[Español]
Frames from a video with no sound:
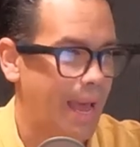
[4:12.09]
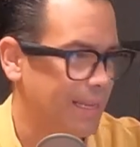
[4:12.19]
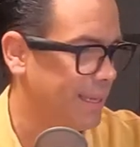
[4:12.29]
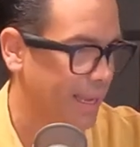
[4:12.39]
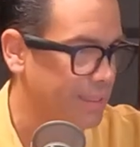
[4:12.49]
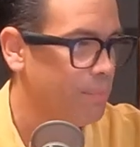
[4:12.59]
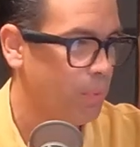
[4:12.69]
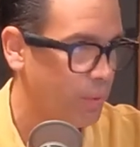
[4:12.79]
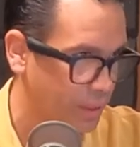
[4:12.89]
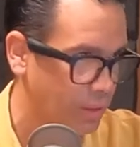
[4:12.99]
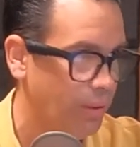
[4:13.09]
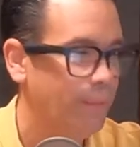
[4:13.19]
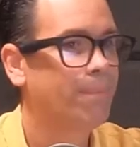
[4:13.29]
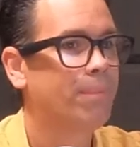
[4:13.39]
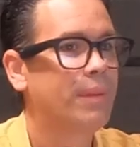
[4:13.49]
Hasta hace
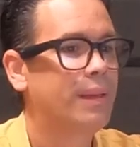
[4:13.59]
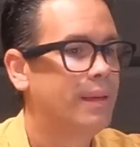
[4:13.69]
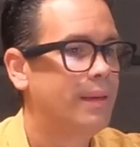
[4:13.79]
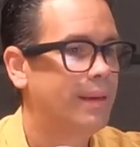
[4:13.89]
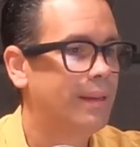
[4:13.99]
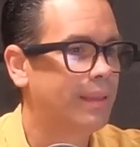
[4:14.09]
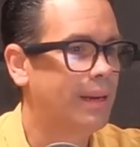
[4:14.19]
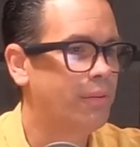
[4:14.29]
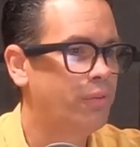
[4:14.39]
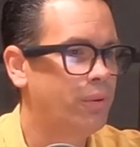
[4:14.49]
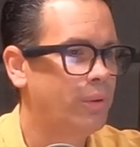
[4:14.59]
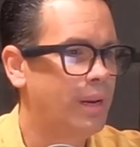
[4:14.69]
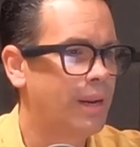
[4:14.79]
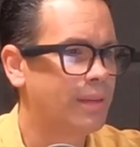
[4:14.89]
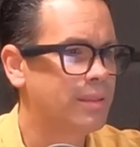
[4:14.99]
poquito, el teléfono
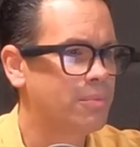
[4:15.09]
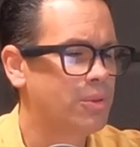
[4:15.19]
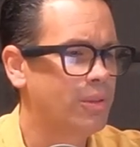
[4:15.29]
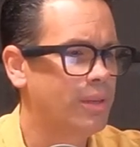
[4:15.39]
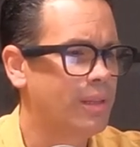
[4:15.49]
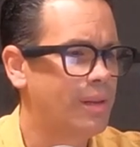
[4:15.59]
de la recepción de,